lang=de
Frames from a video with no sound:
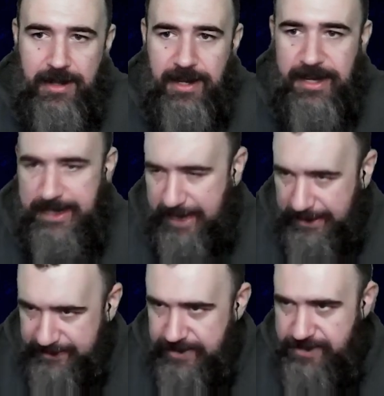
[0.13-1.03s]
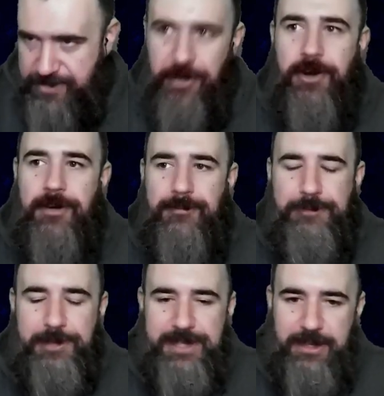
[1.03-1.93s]
Against the Storm, für
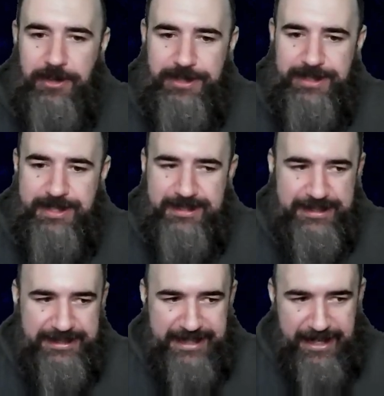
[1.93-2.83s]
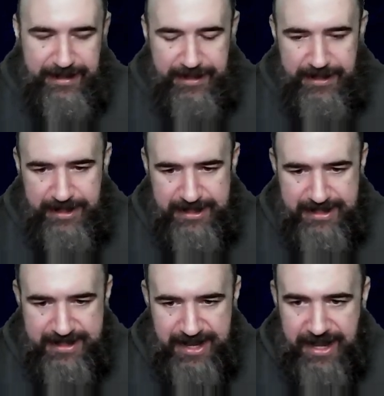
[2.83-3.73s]
die Leute, die es nicht kennen,
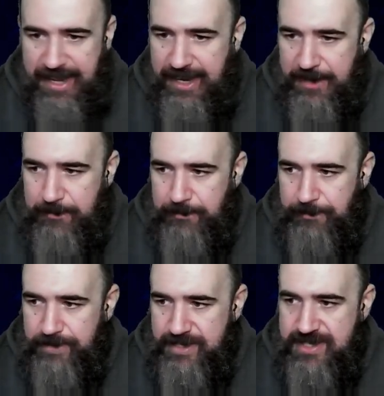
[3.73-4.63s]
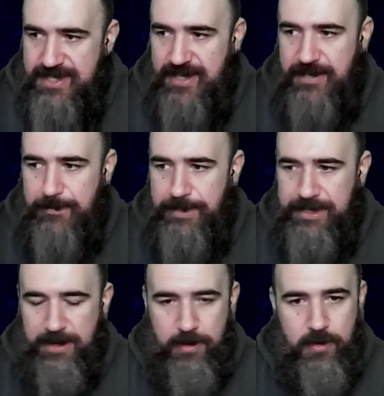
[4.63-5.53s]
ist ein City
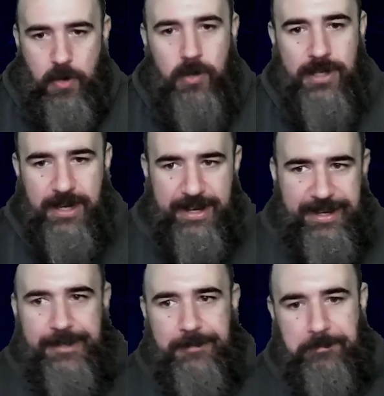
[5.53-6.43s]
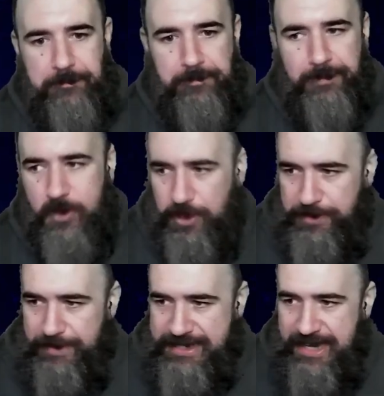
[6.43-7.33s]
Builder Roguelike, könnte
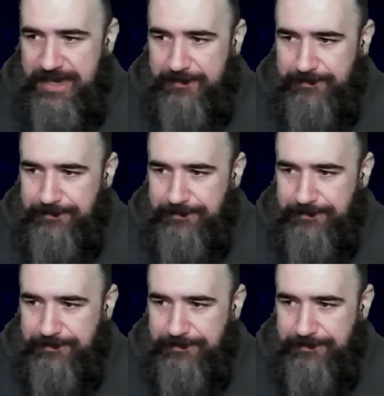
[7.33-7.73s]
man sagen.